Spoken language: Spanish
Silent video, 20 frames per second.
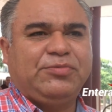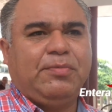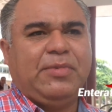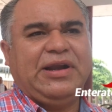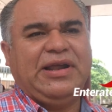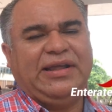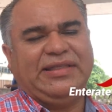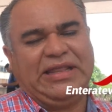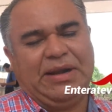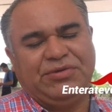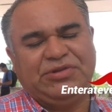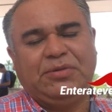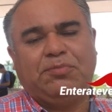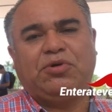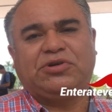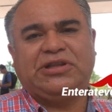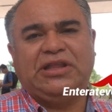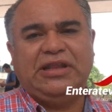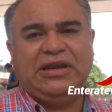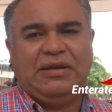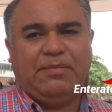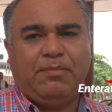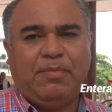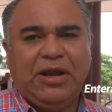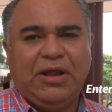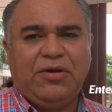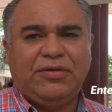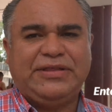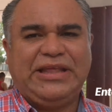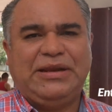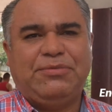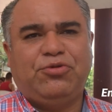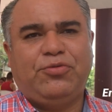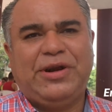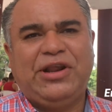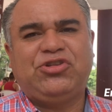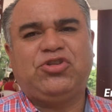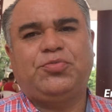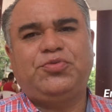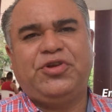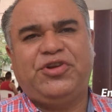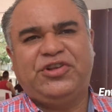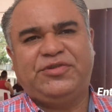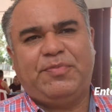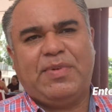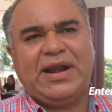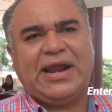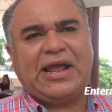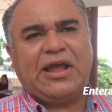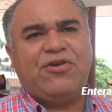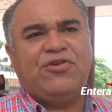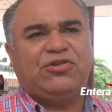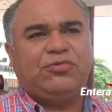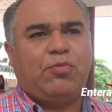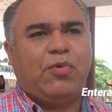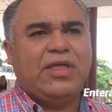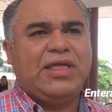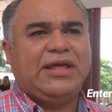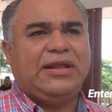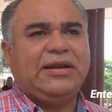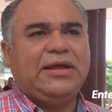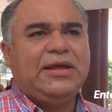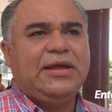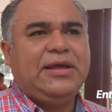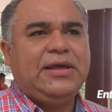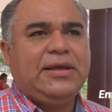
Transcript: tenemos el portal del empleo, tenemos varias opciones para que ellos puedan